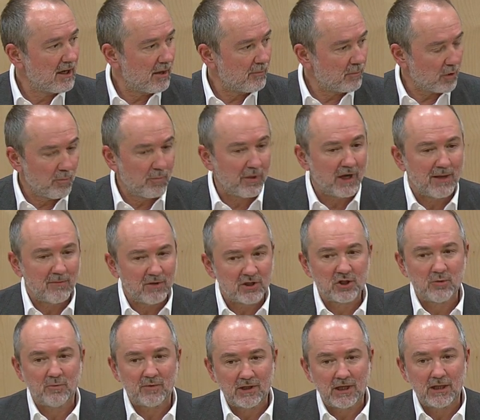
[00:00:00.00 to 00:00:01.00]
Probleme
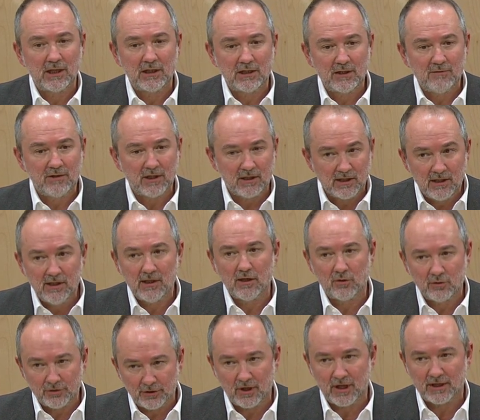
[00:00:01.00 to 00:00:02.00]
zu benennen, die wir hier
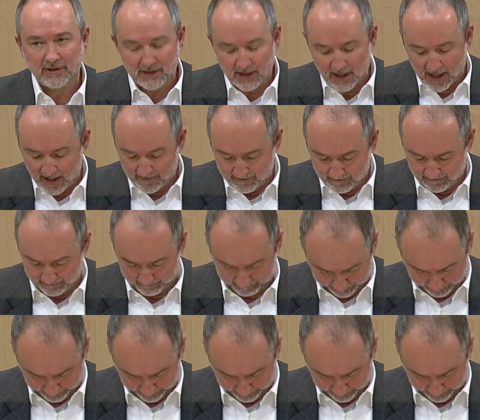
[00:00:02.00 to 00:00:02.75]
und heute haben.